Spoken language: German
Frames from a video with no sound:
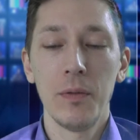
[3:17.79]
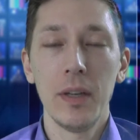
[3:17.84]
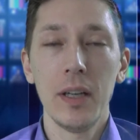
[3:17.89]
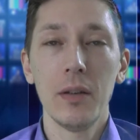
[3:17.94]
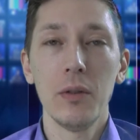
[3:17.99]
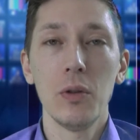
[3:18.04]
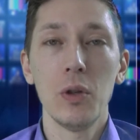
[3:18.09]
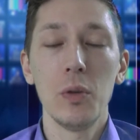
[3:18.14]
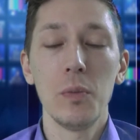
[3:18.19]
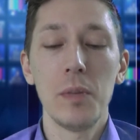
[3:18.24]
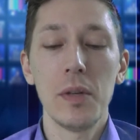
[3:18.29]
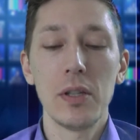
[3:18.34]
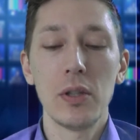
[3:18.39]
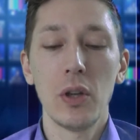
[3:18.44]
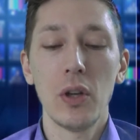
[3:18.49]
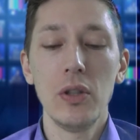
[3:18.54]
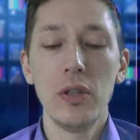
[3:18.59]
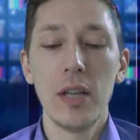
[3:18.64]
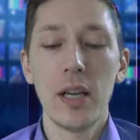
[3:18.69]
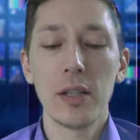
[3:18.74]
Vero und
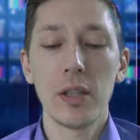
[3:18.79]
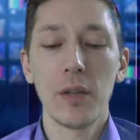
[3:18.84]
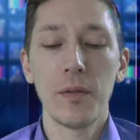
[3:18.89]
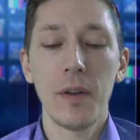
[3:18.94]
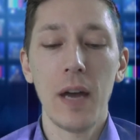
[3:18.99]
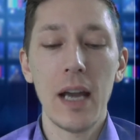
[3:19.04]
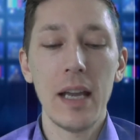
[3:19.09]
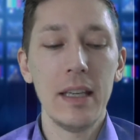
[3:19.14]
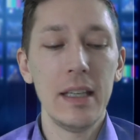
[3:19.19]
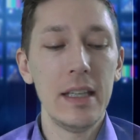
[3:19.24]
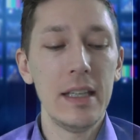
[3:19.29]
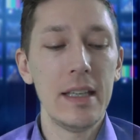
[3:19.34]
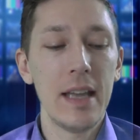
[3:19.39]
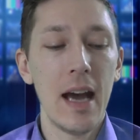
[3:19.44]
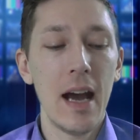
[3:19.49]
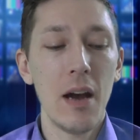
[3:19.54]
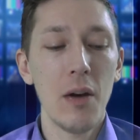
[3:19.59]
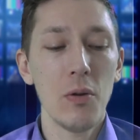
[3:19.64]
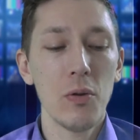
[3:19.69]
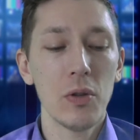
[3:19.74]
besonders auf einen
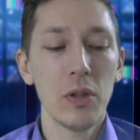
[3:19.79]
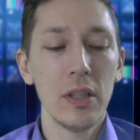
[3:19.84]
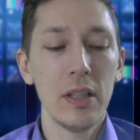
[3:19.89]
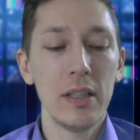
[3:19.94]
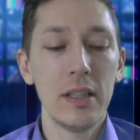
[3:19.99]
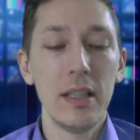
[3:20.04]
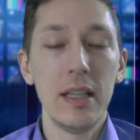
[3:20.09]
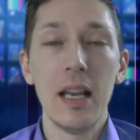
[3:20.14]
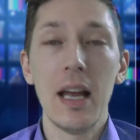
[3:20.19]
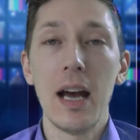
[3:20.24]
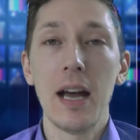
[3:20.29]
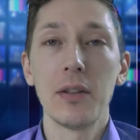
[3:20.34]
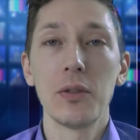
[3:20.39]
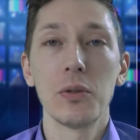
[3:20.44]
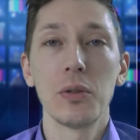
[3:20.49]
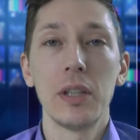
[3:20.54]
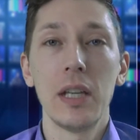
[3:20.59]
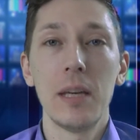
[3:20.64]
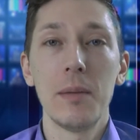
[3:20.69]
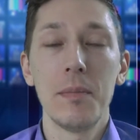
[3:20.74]
Idao de Tila
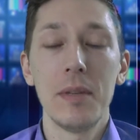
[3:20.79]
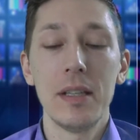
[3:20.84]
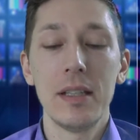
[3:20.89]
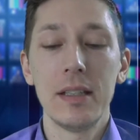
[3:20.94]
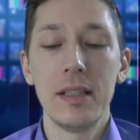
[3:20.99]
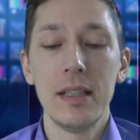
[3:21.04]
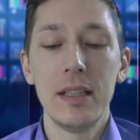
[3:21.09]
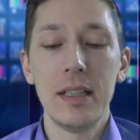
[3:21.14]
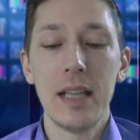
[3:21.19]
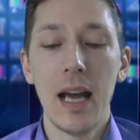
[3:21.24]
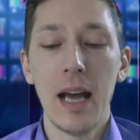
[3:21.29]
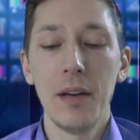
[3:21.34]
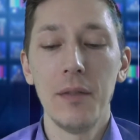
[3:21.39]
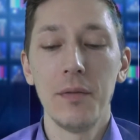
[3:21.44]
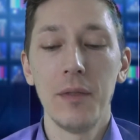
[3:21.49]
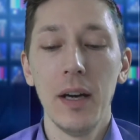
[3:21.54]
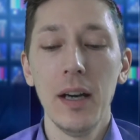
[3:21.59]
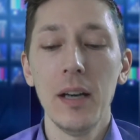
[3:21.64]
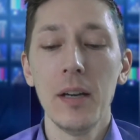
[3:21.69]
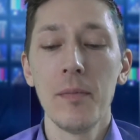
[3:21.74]
zu geben, ist nicht
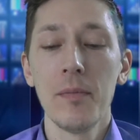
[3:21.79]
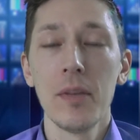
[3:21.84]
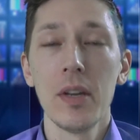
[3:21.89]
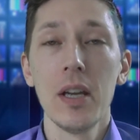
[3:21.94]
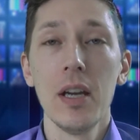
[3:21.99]
einfach